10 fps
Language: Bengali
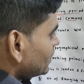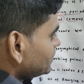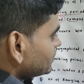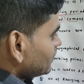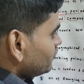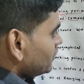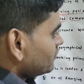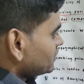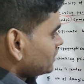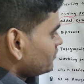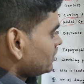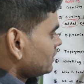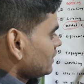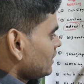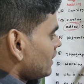হরাইজেন্টাল প্লেন মেজারমেন্ট
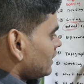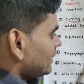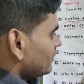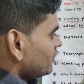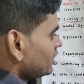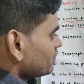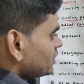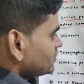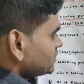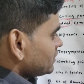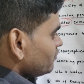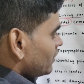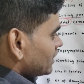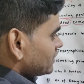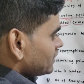আর লেবেলিং মানে হচ্ছে কি
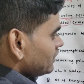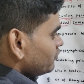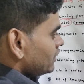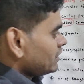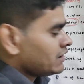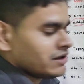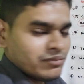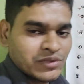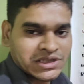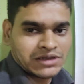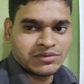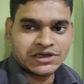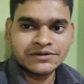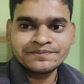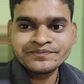ভার্টিক্যাল প্লেন মেজারমেন্ট